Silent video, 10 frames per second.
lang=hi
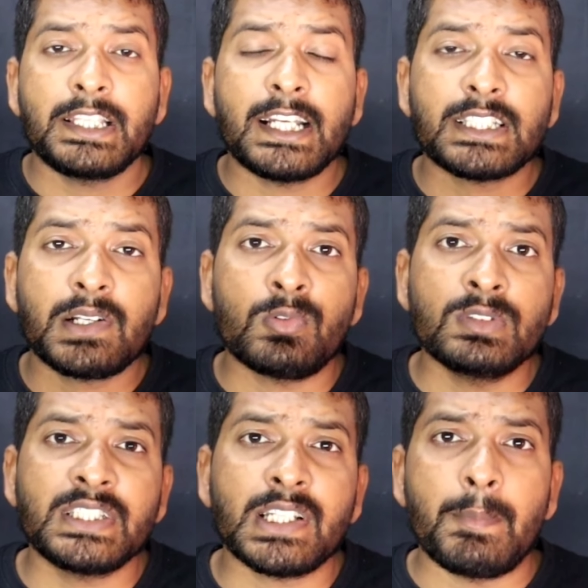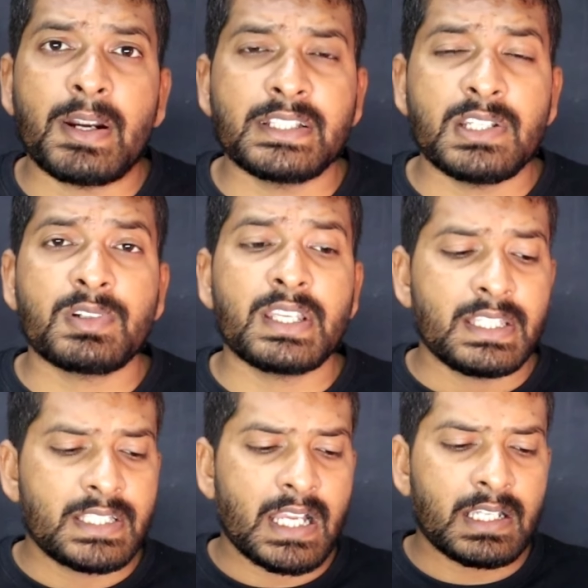कि ऐसा कौन सी कमांड दी होगी
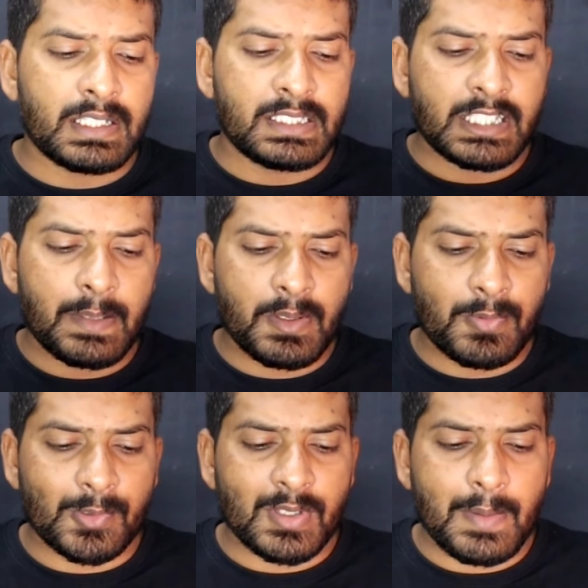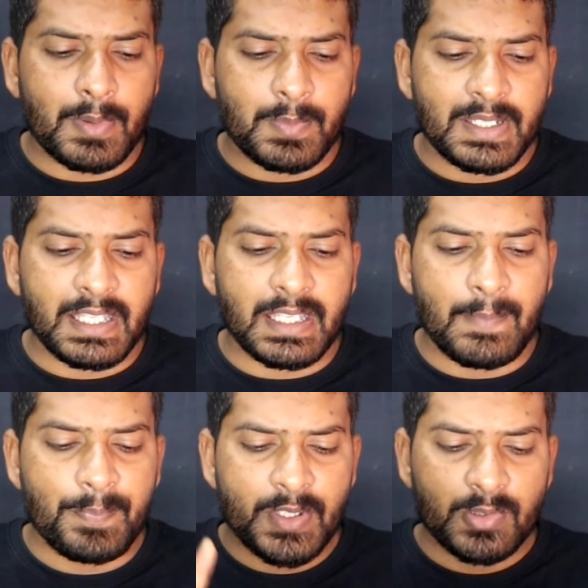कि यार इस टाइप की फोटो यहाँ पर
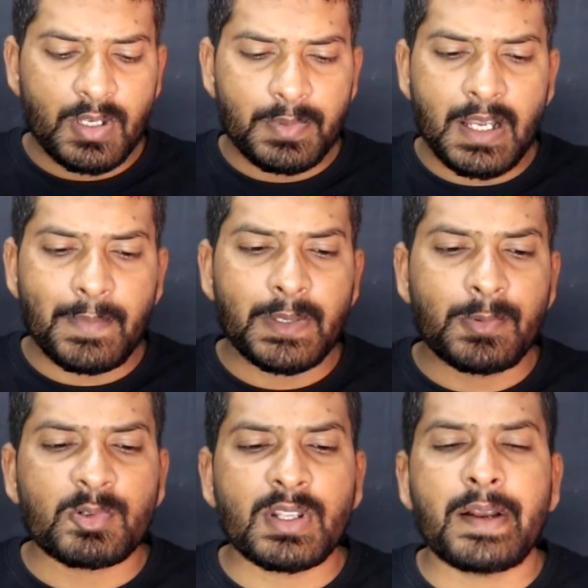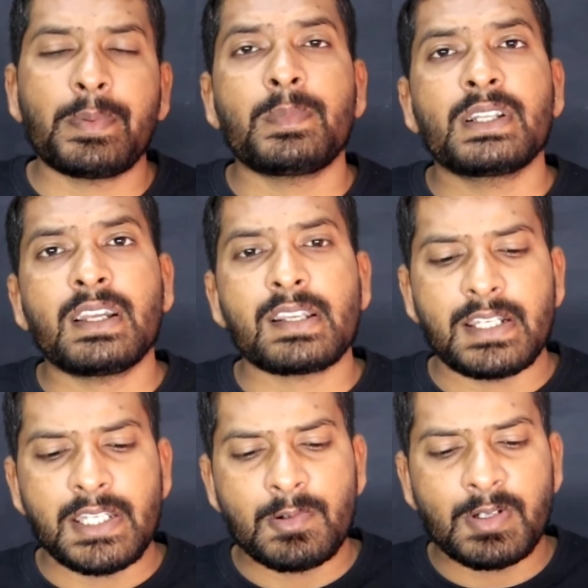बनेगी तो अभी हमारी फोटो यहाँ पर बनकर
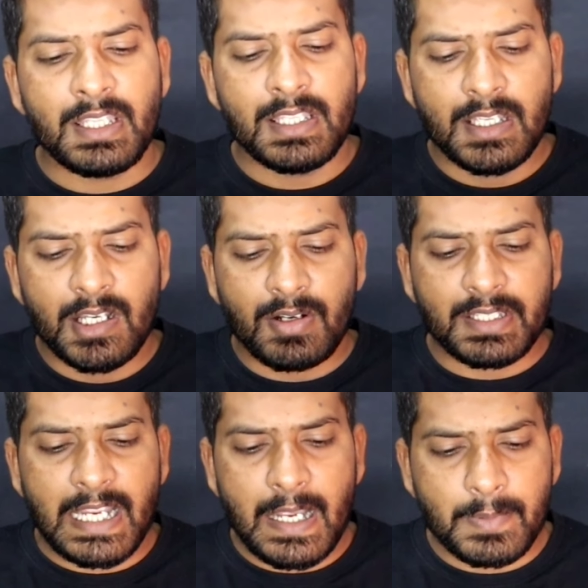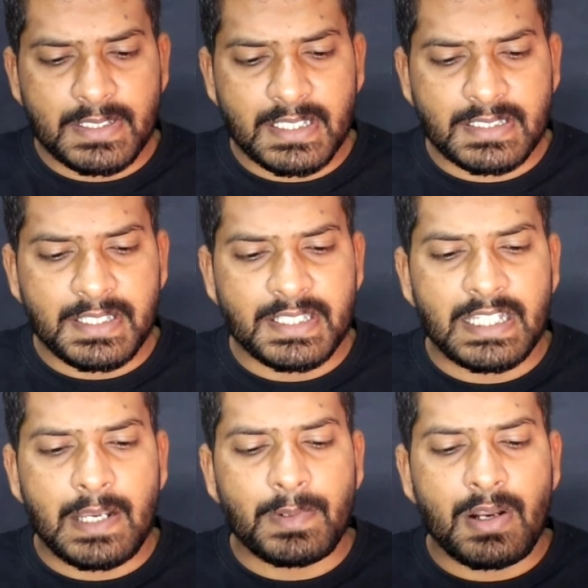रेडी हो गई और यहाँ पर जस्ट
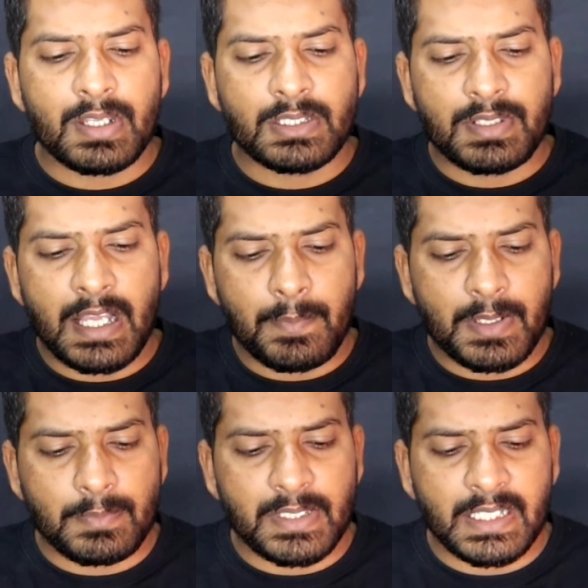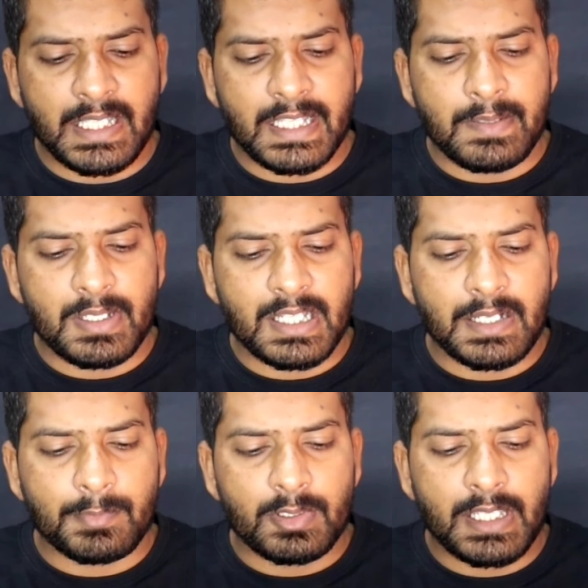नीचे आप आओगे तो यहाँ पर आप देखने के लिए
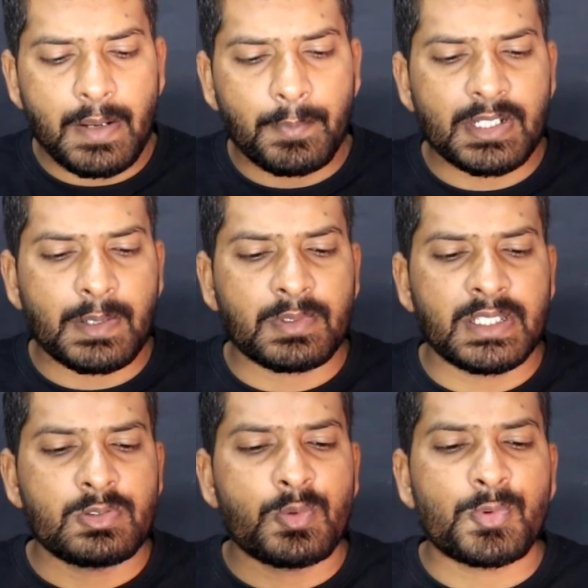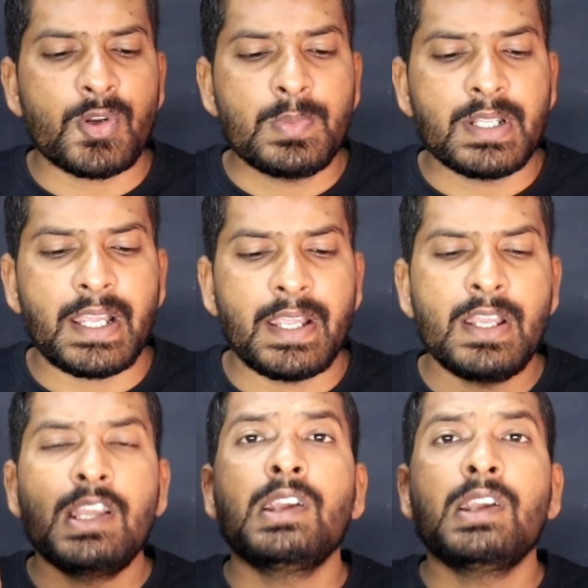मिलेगा आपको यहाँ पर आपके जो प्रोम्प्ट है